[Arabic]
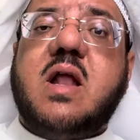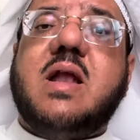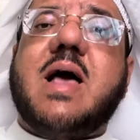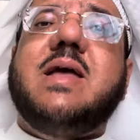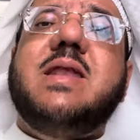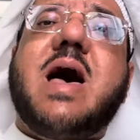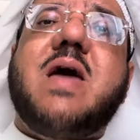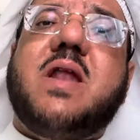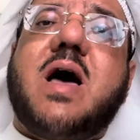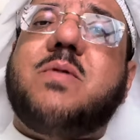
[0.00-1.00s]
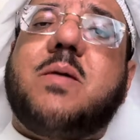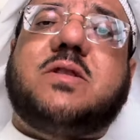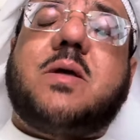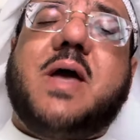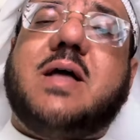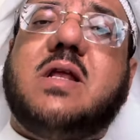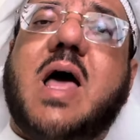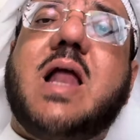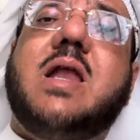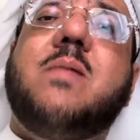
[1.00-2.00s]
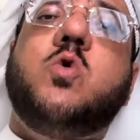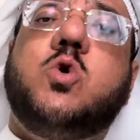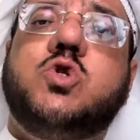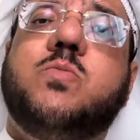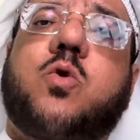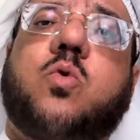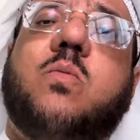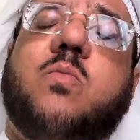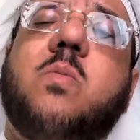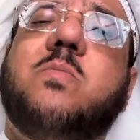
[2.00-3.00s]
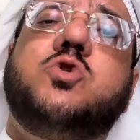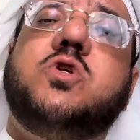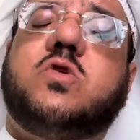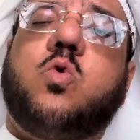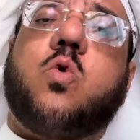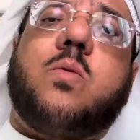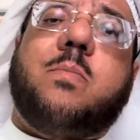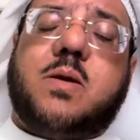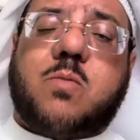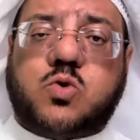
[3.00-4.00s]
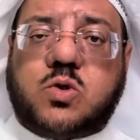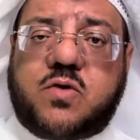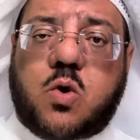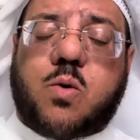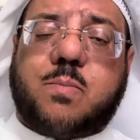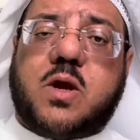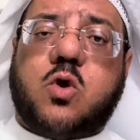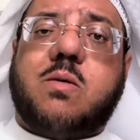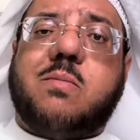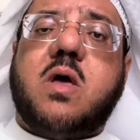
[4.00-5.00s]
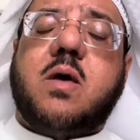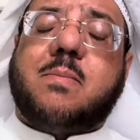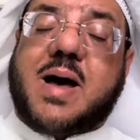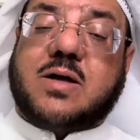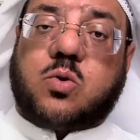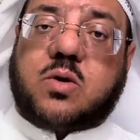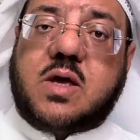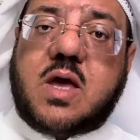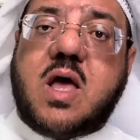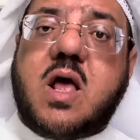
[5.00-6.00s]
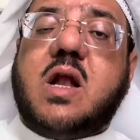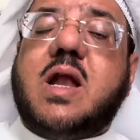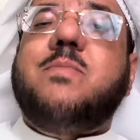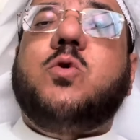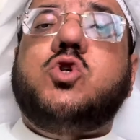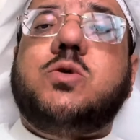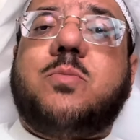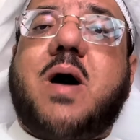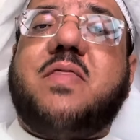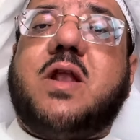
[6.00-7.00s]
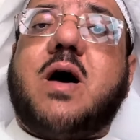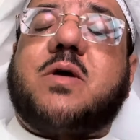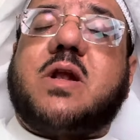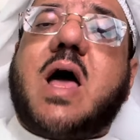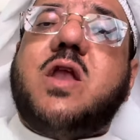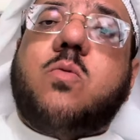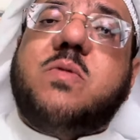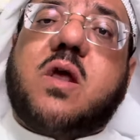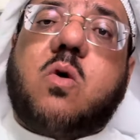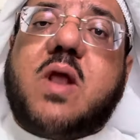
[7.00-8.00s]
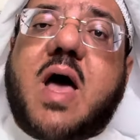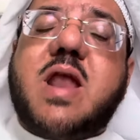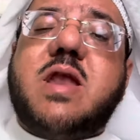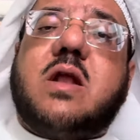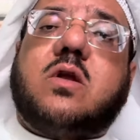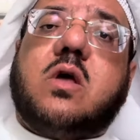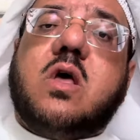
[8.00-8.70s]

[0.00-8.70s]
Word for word: لكن هذا الامر بطبيعه الحال لم يعجب الروم وهم الجنس الاوروبي الموجود في اوروبا اليوم مع تركيا، لم يعجبهم هذا الامر لانهم يرون ان